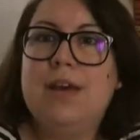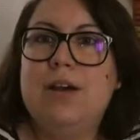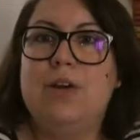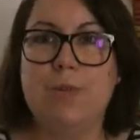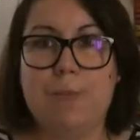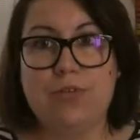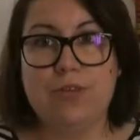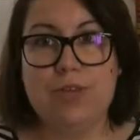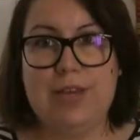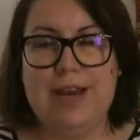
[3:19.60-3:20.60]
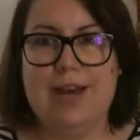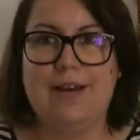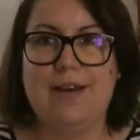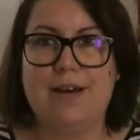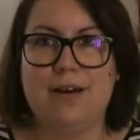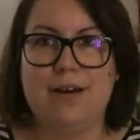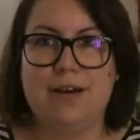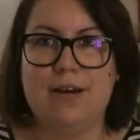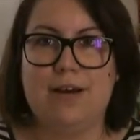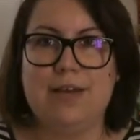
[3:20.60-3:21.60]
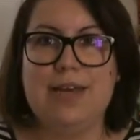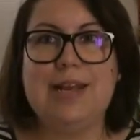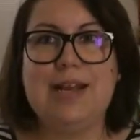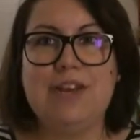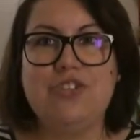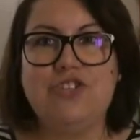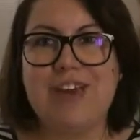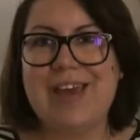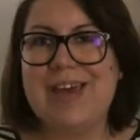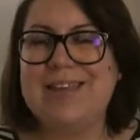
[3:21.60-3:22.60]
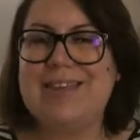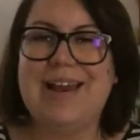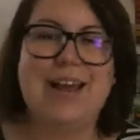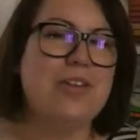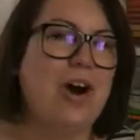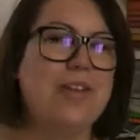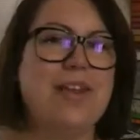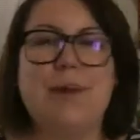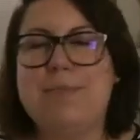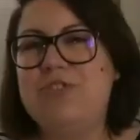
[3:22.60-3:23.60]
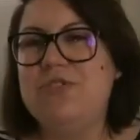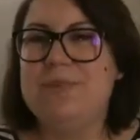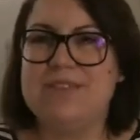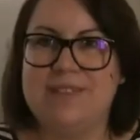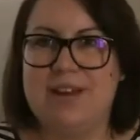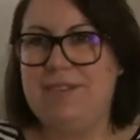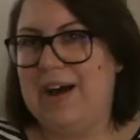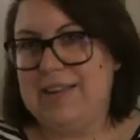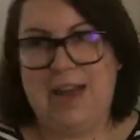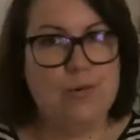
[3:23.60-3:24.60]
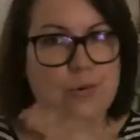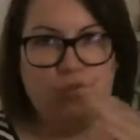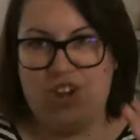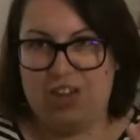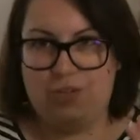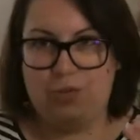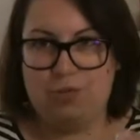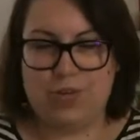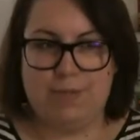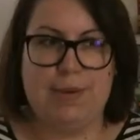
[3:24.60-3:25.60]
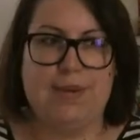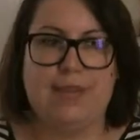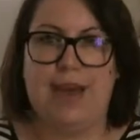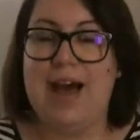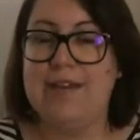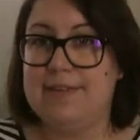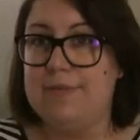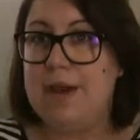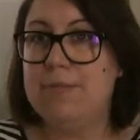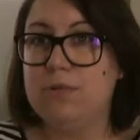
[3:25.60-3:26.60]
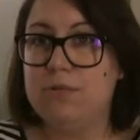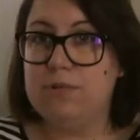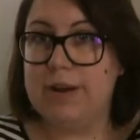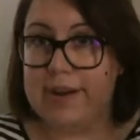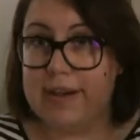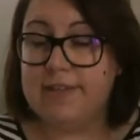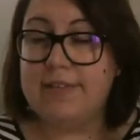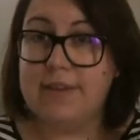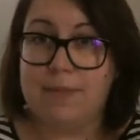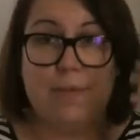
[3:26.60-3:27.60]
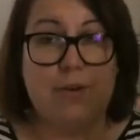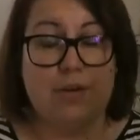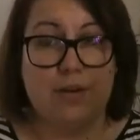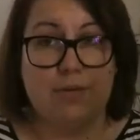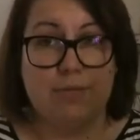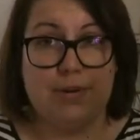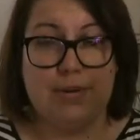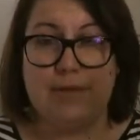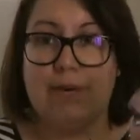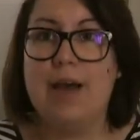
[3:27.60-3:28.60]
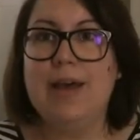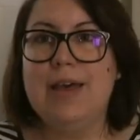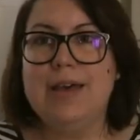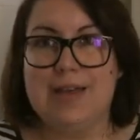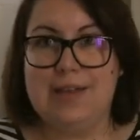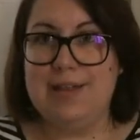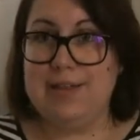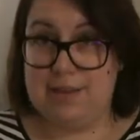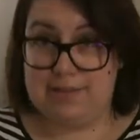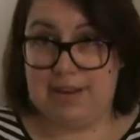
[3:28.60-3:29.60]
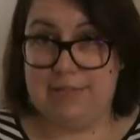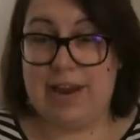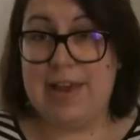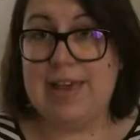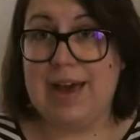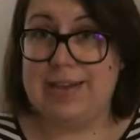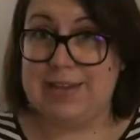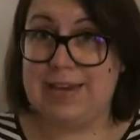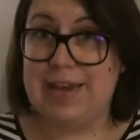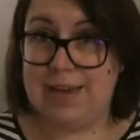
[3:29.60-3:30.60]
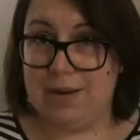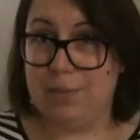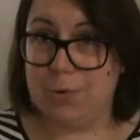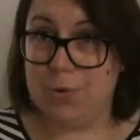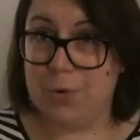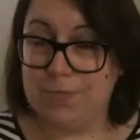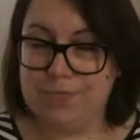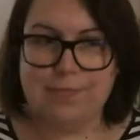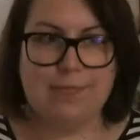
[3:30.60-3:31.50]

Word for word: come posso dire, eh, il cliché della, della principessa salvata non c'è assolutamente. Anzi, abbiamo una ragazza estremamente combattiva che tenta di salvare gli altri e il mondo.